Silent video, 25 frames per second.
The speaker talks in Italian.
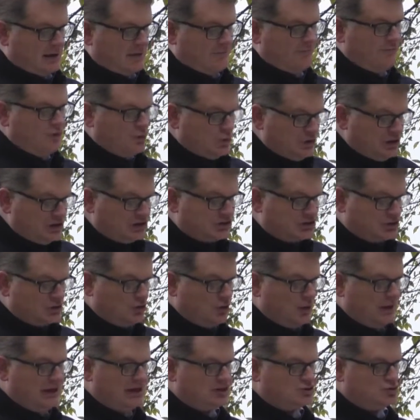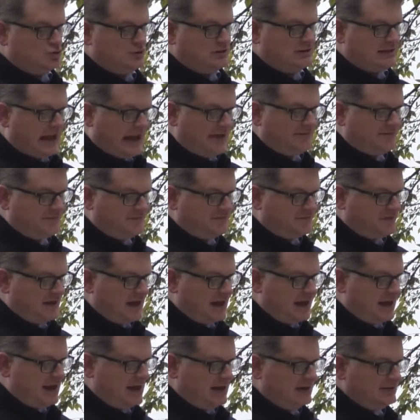vi unisco
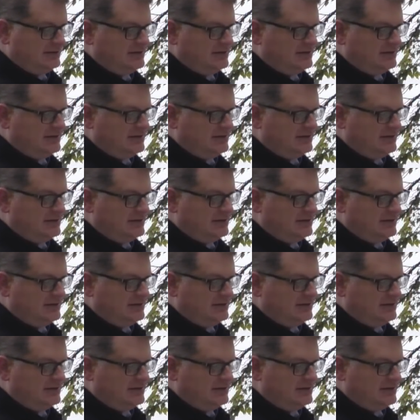all'esultanza